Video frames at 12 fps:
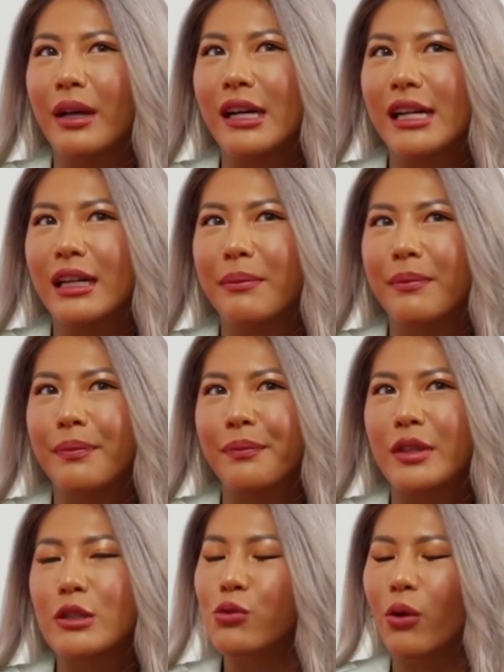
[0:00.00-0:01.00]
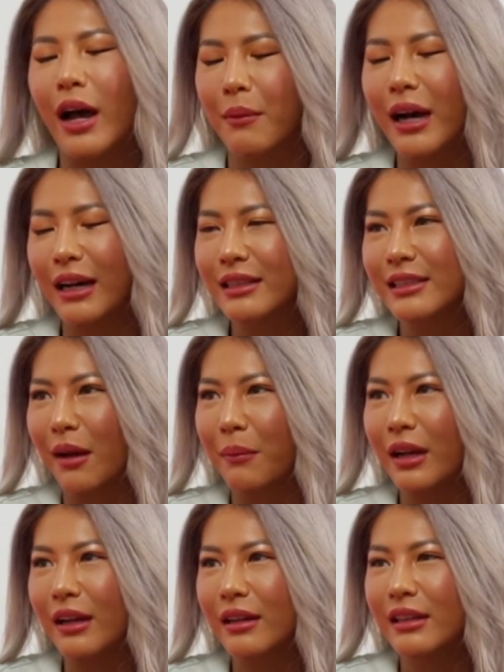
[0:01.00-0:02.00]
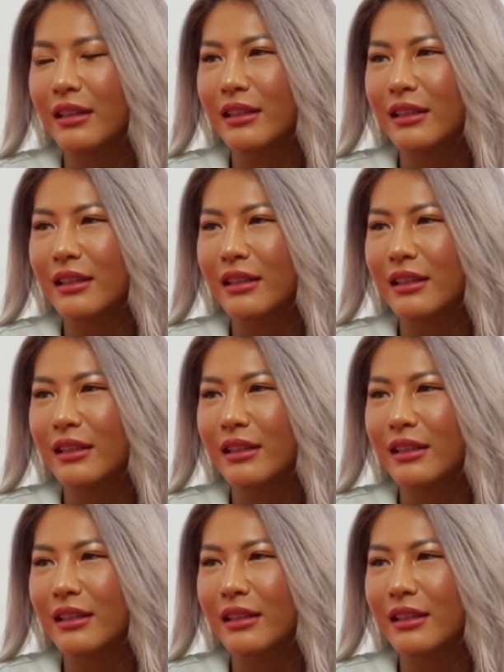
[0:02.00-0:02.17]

um, suka banget sama